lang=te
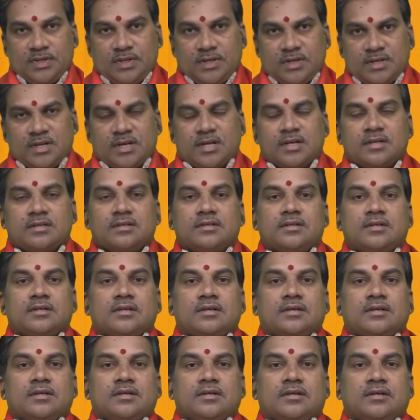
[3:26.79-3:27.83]
ఇక
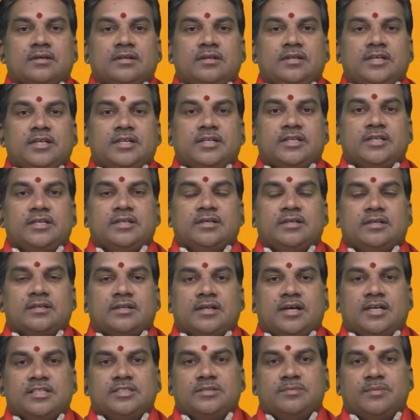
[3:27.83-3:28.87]
నేటి
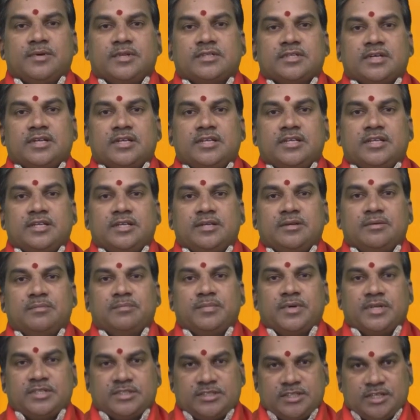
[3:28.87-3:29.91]
రాశి ఫలితాలని
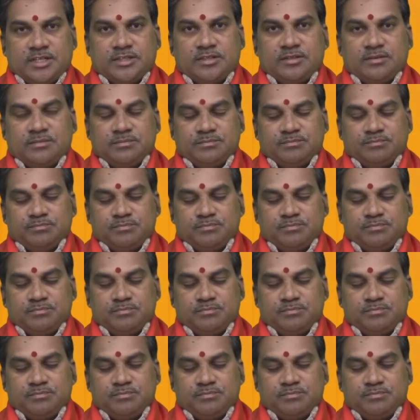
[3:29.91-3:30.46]
పరిశీలిద్దాం